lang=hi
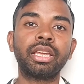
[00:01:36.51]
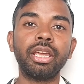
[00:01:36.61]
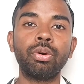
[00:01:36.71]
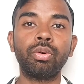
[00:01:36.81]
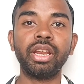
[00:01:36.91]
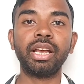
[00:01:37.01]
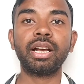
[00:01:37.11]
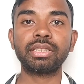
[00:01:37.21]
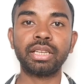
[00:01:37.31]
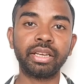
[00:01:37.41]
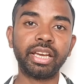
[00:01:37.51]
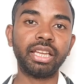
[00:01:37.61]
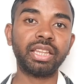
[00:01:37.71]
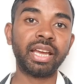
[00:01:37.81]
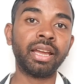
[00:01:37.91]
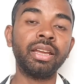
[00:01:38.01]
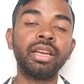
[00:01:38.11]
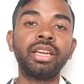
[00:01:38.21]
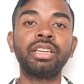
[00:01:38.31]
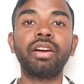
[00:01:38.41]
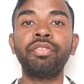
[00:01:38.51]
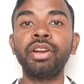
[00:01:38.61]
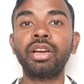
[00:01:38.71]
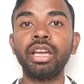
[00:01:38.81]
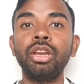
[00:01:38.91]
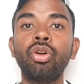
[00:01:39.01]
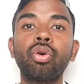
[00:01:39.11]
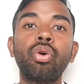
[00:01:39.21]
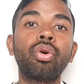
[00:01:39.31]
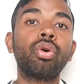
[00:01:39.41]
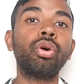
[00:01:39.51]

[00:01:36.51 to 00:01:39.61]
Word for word: के होने का संकेत है या फिर कई लोगों